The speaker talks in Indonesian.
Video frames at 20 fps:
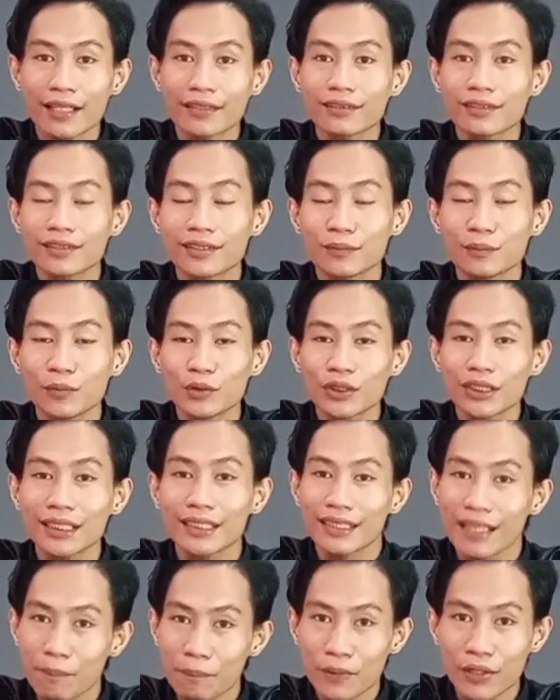ayat tersebut
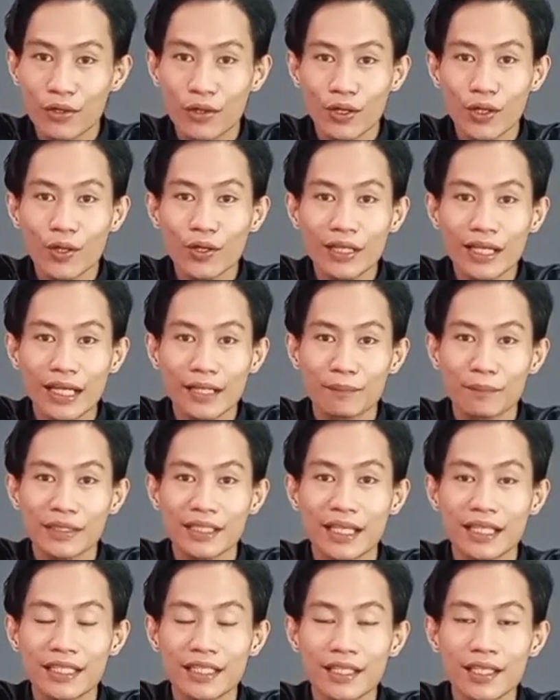tetap digolongkan
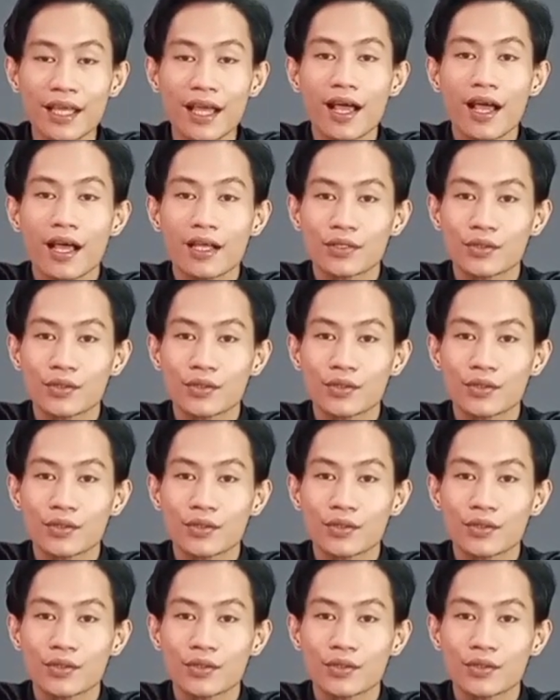menjadi